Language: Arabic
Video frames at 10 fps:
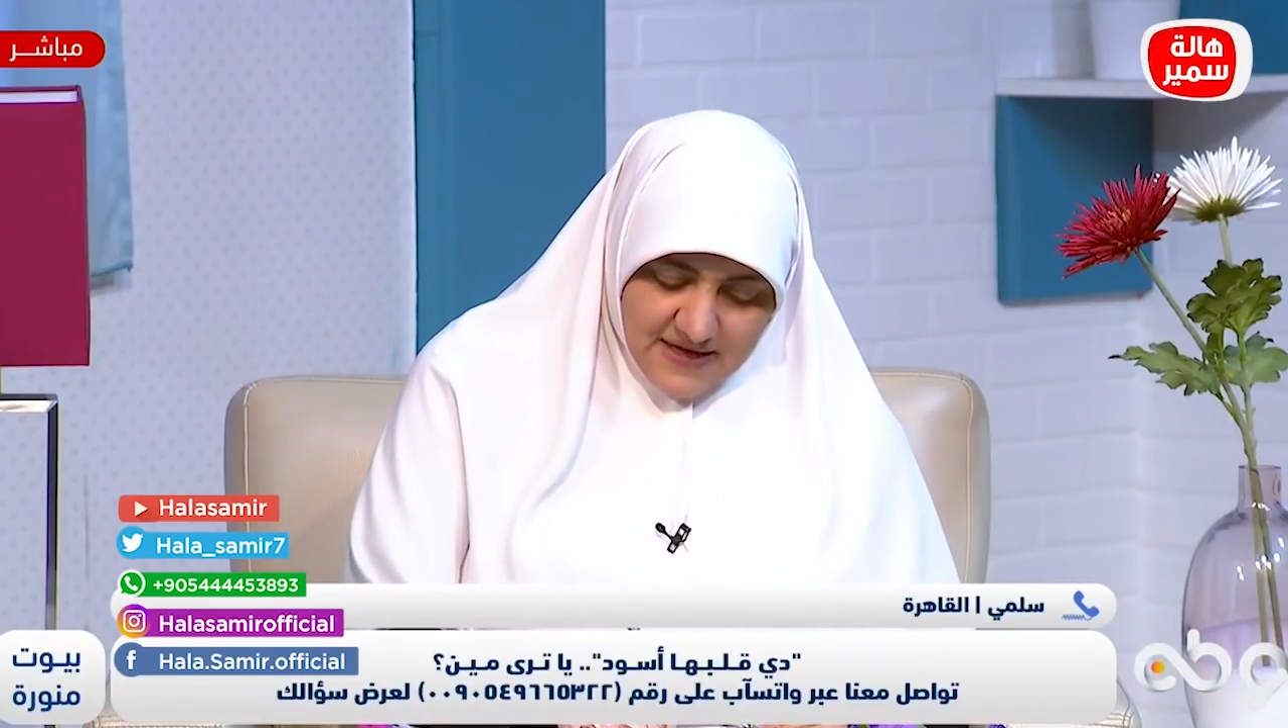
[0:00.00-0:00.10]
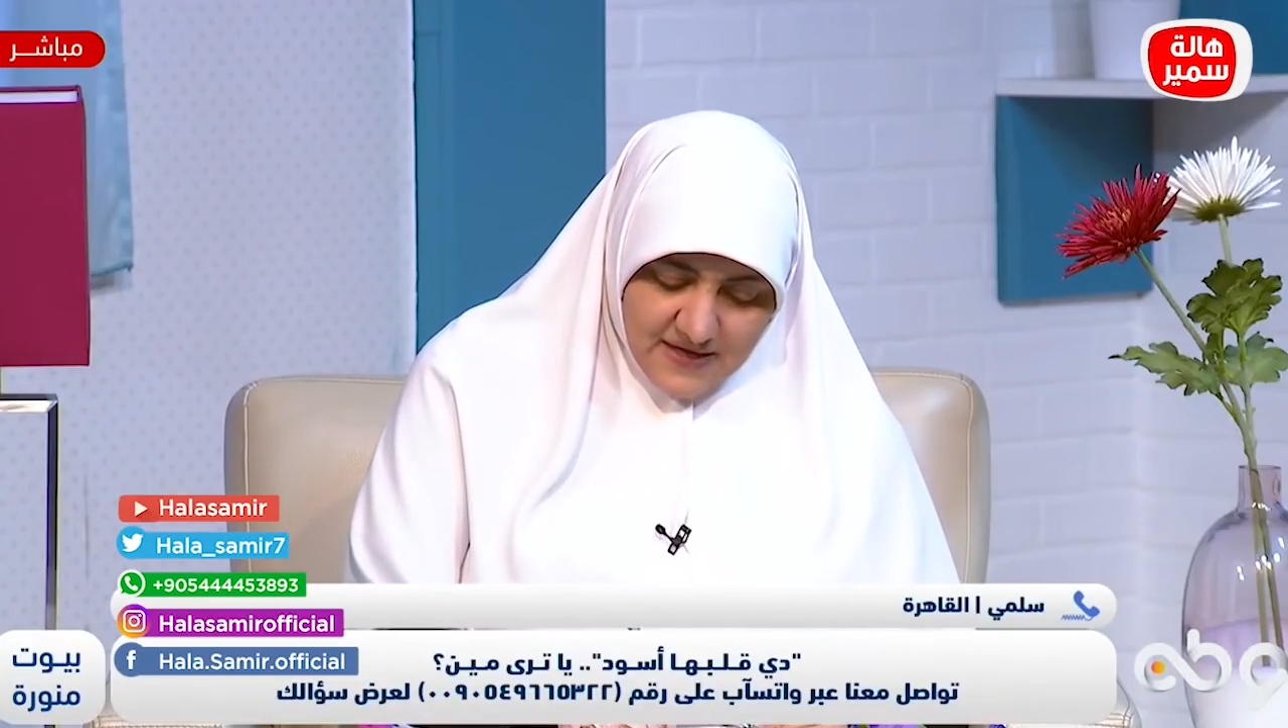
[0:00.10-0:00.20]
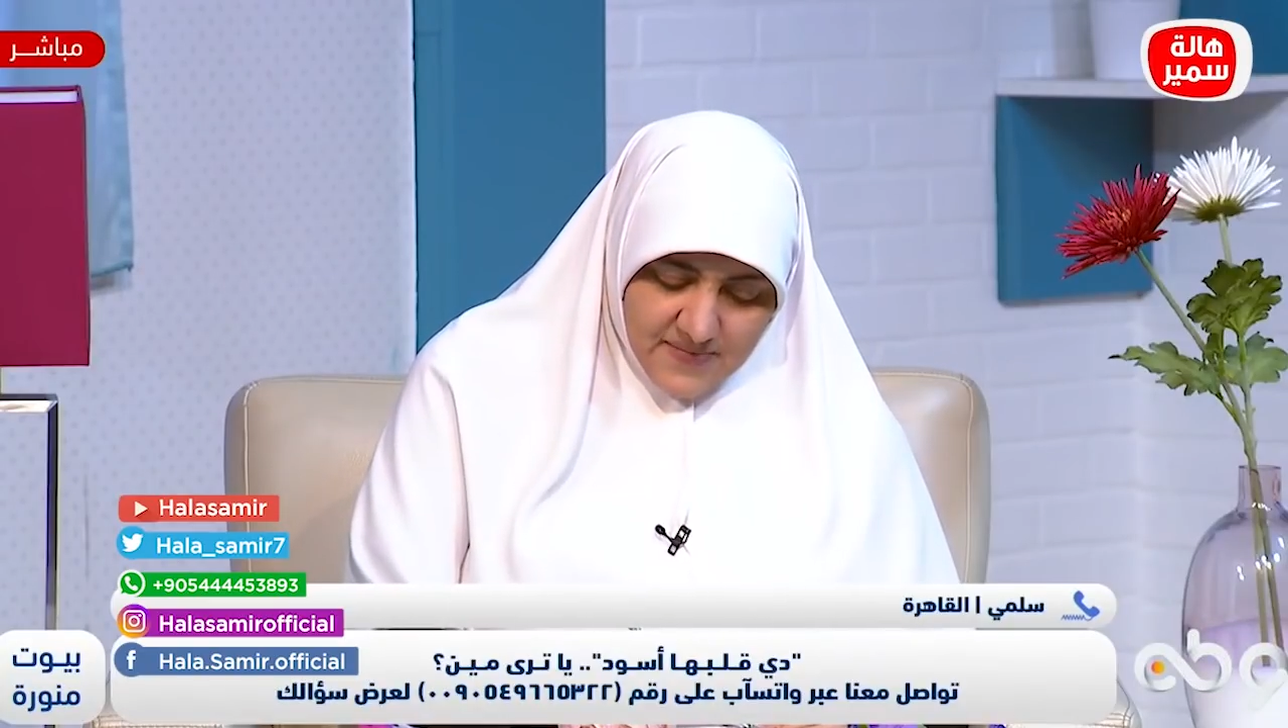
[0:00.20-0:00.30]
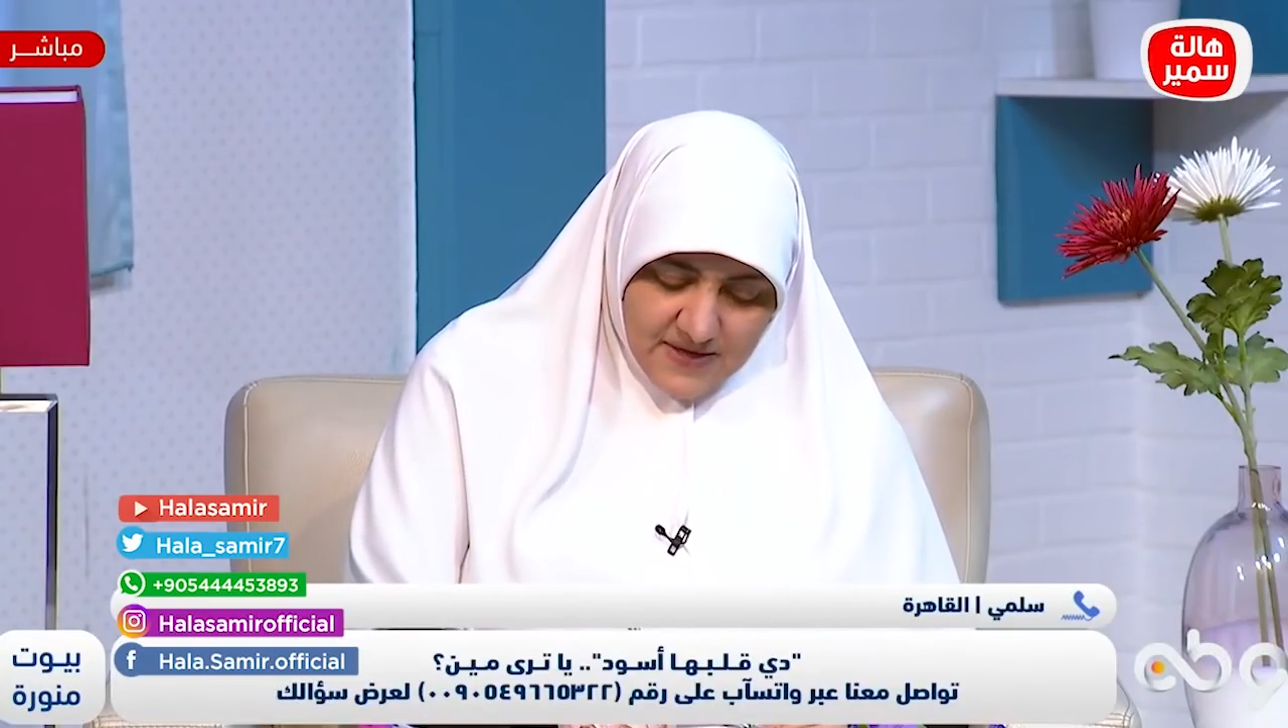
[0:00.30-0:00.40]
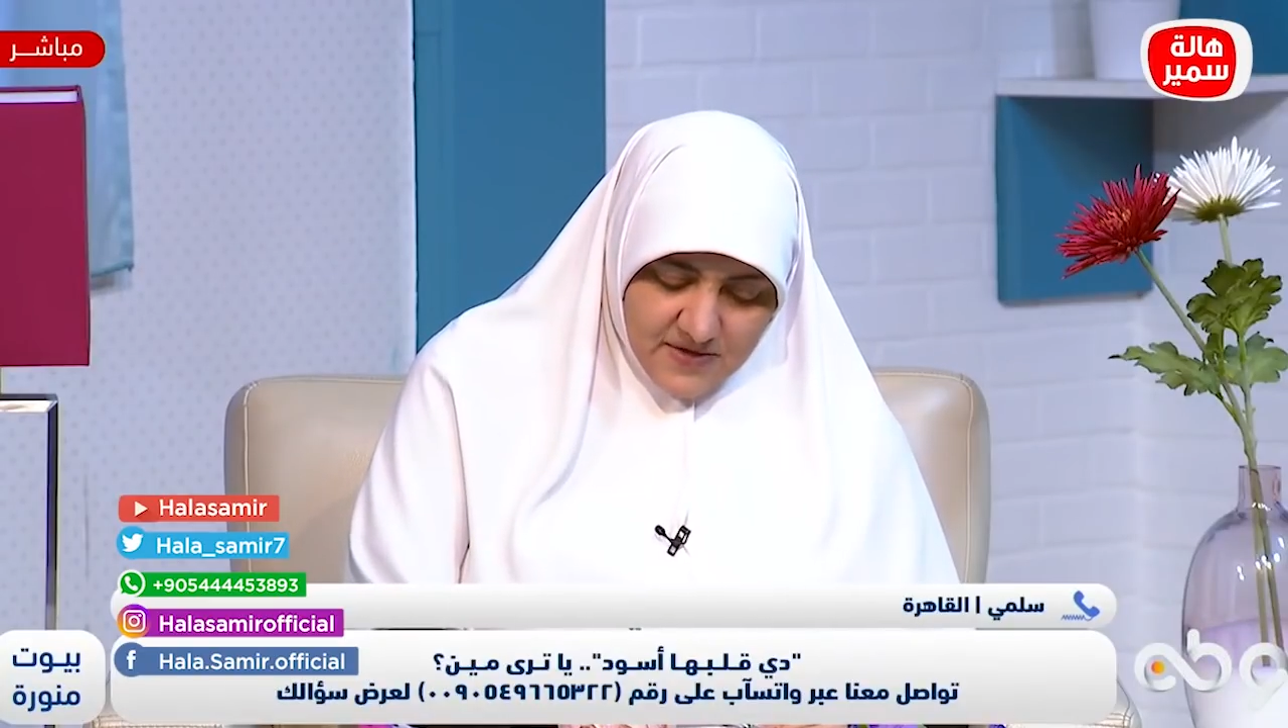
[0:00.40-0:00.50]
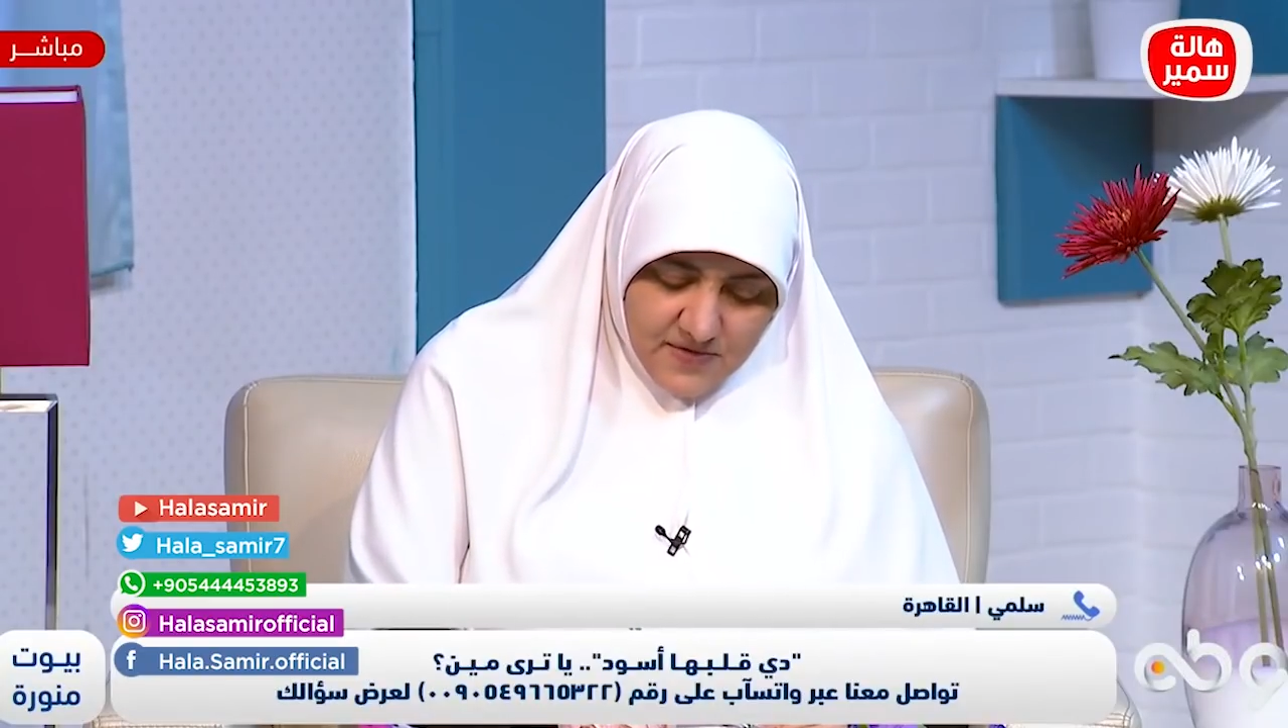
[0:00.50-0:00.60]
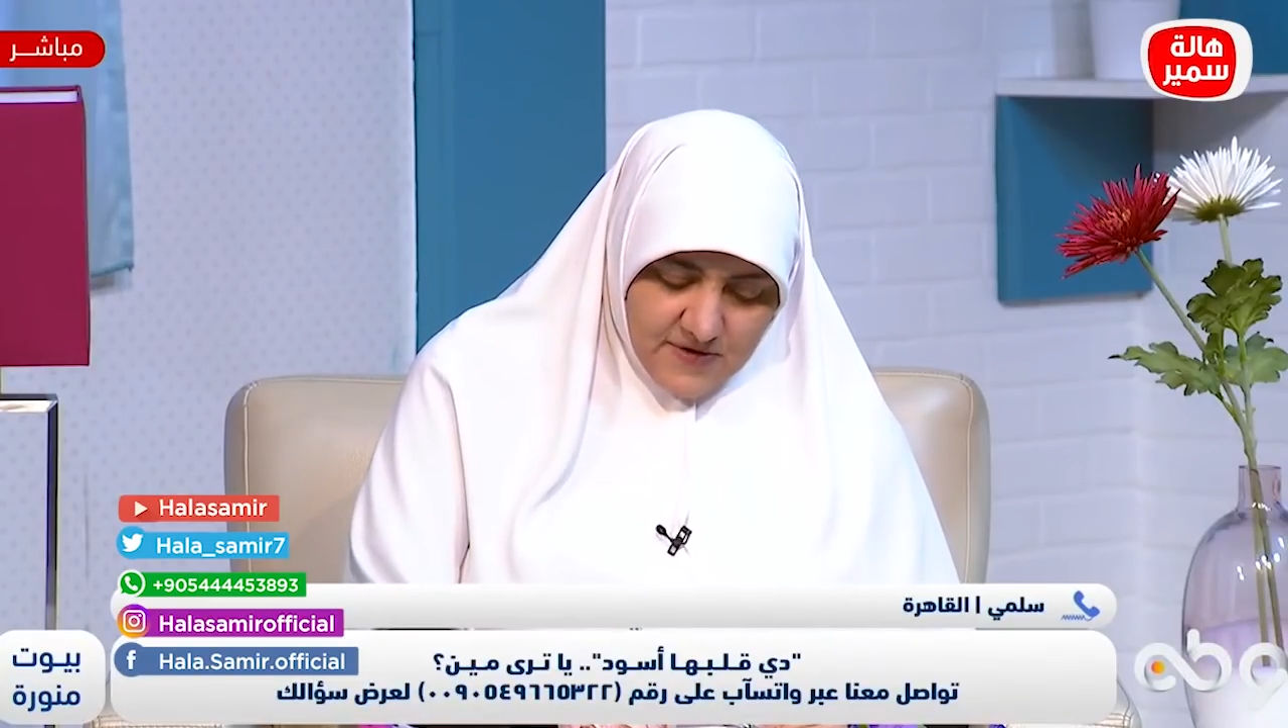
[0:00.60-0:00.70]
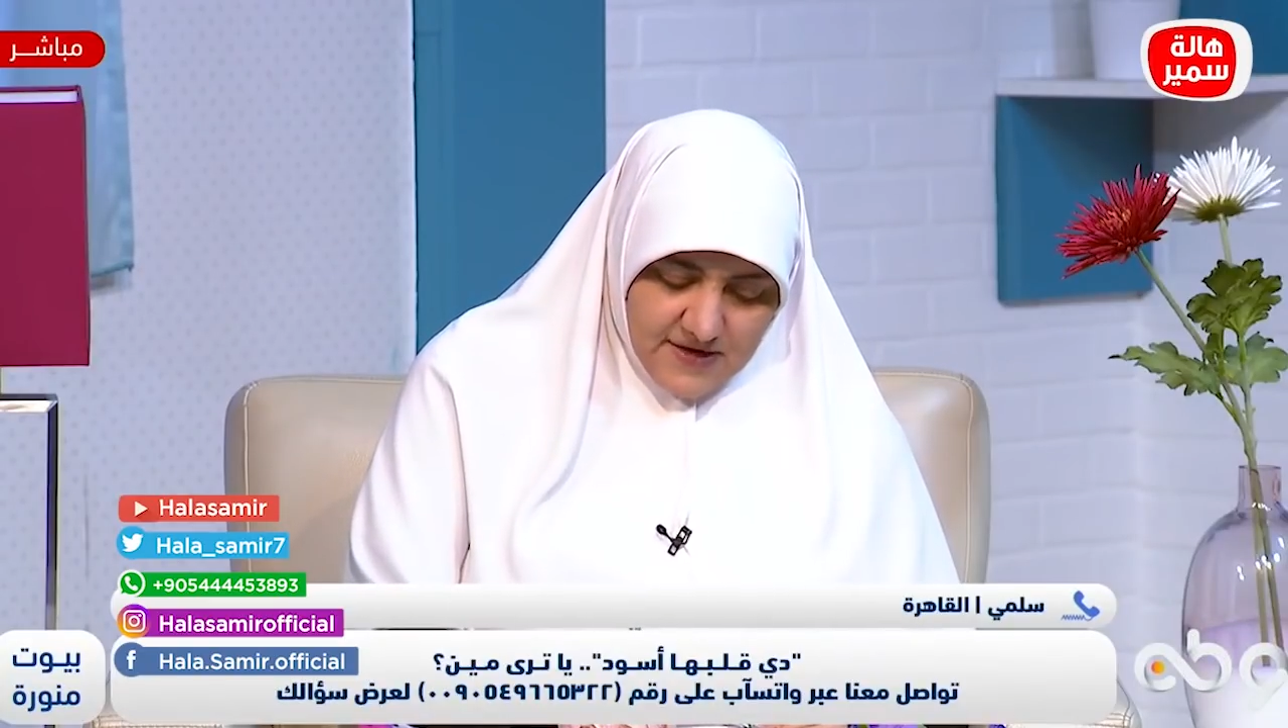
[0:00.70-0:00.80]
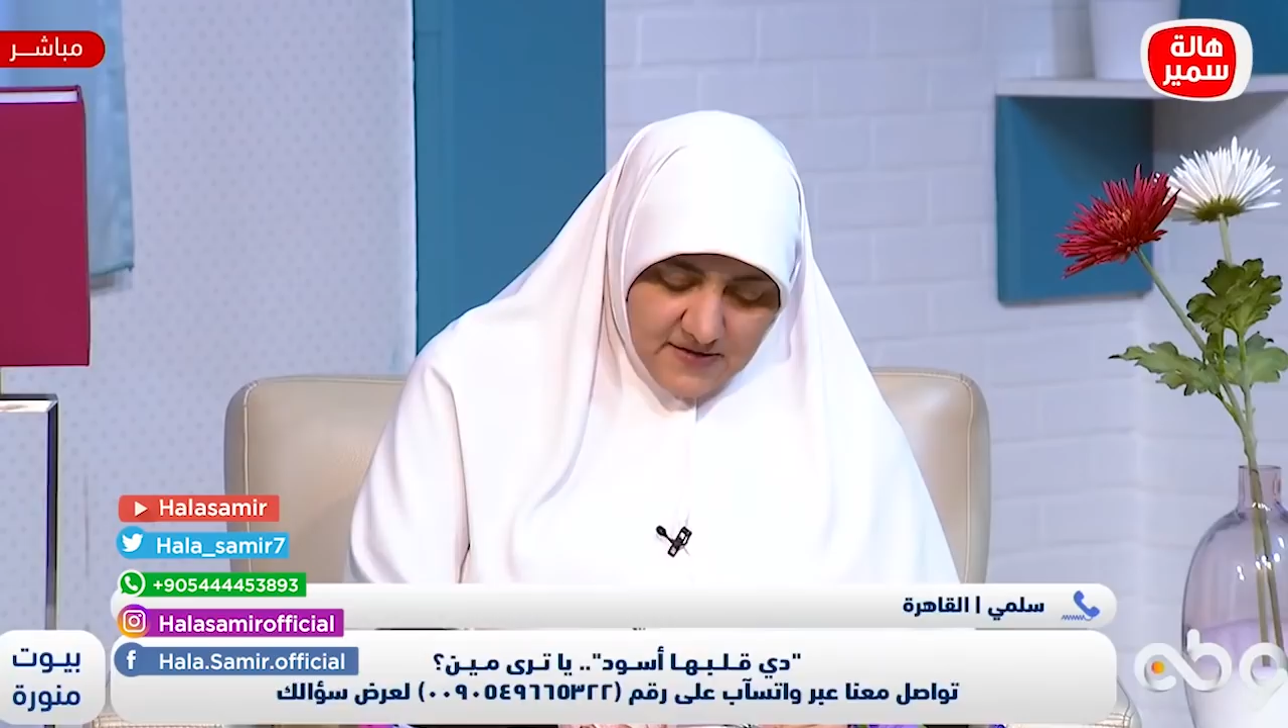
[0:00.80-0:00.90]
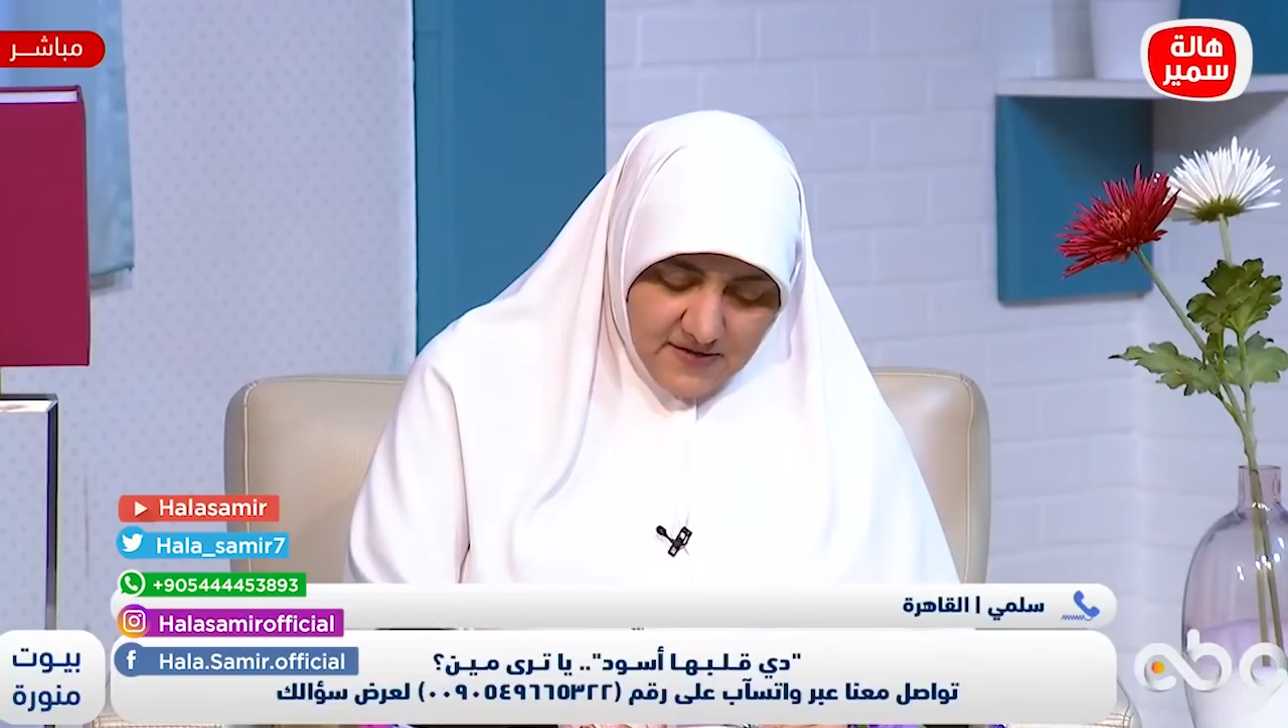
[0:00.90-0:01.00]
عندك بنت
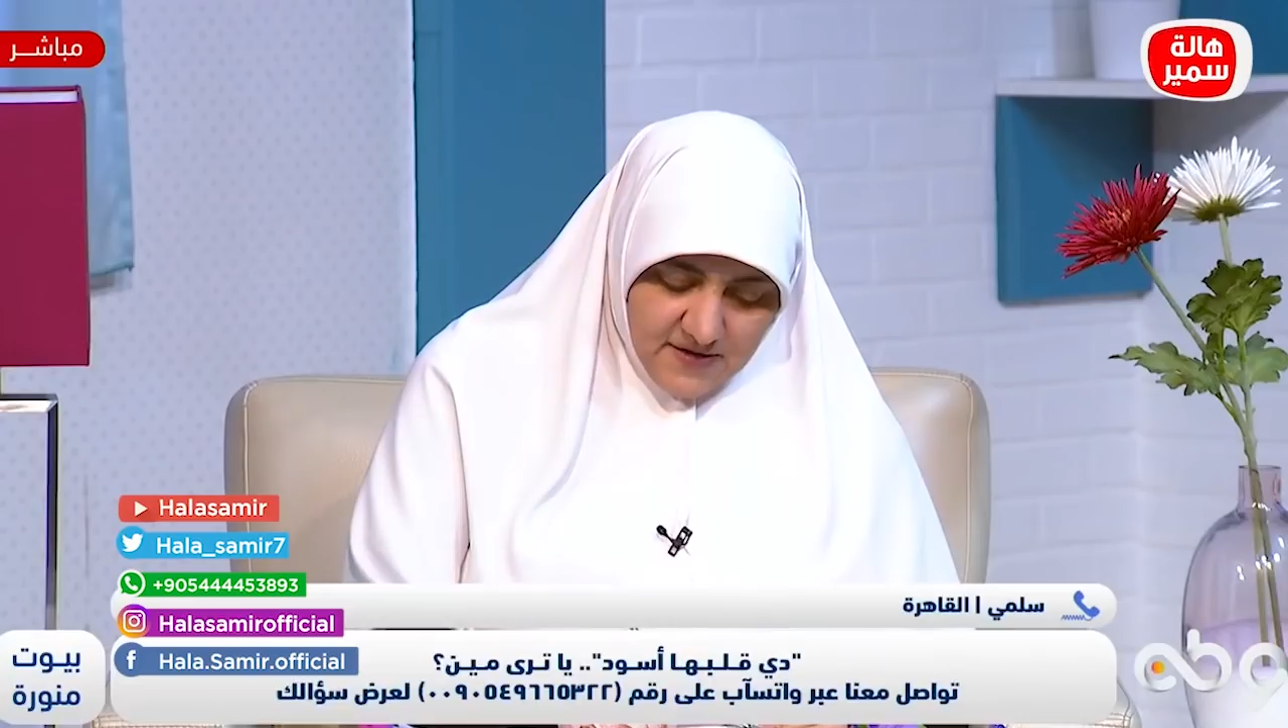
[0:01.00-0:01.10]
وولد